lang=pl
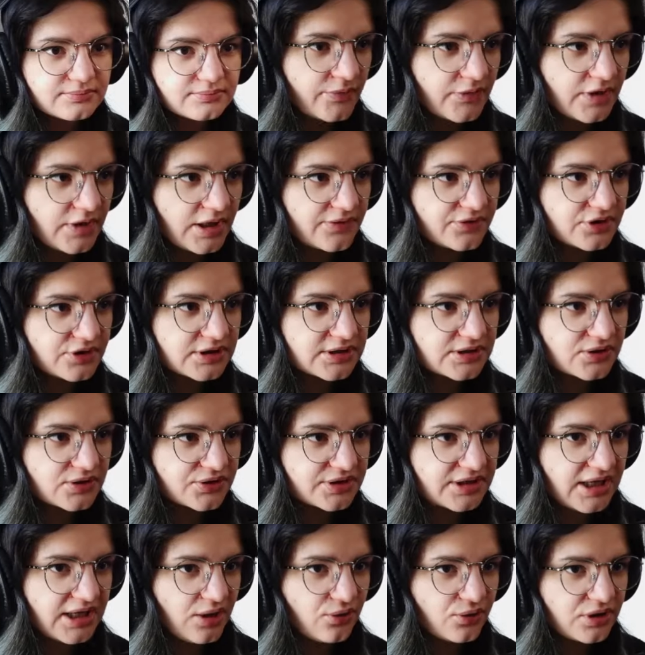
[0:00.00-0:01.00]
Jak wszystko
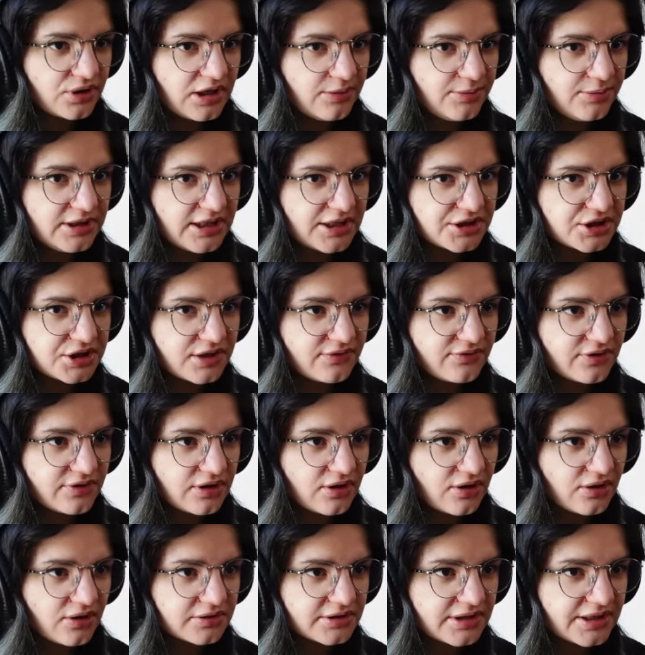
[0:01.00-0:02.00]
całkiem inaczej
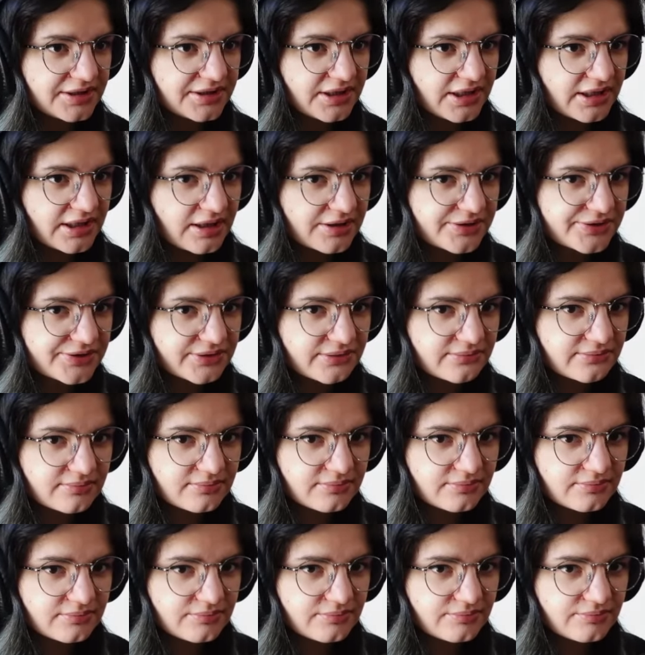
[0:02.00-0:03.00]
wygląda teraz.
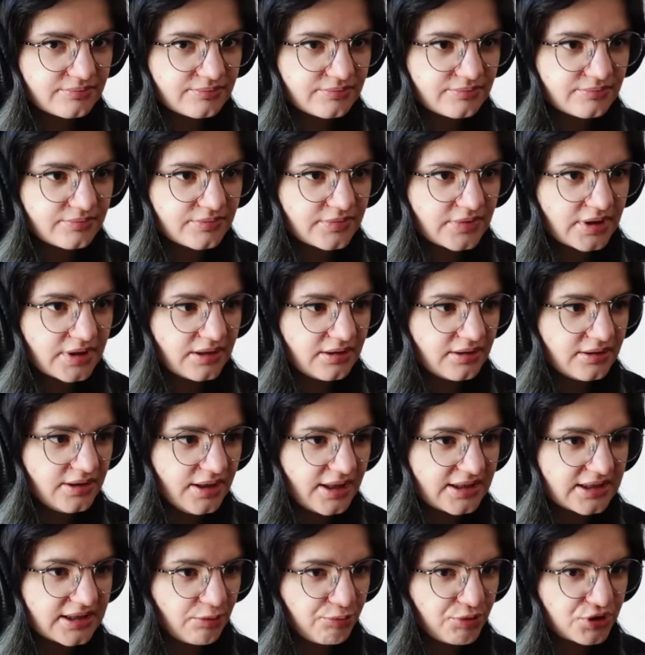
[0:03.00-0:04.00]

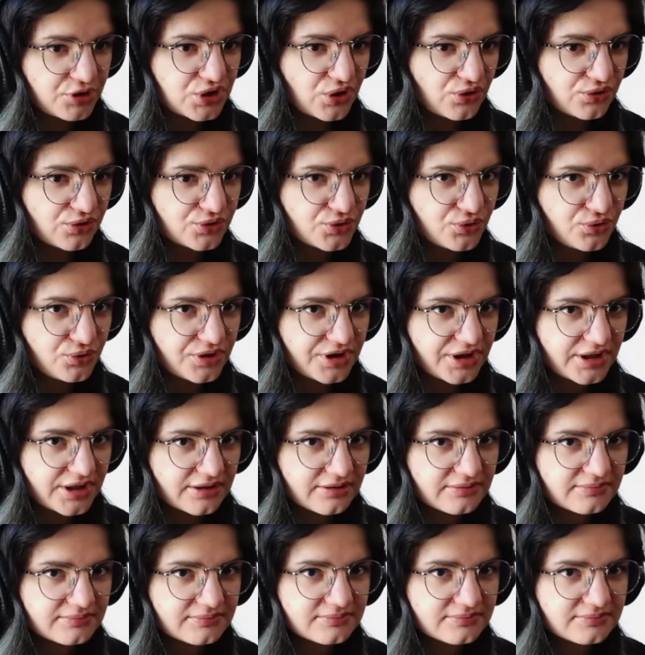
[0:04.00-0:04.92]
Jak na początku gry.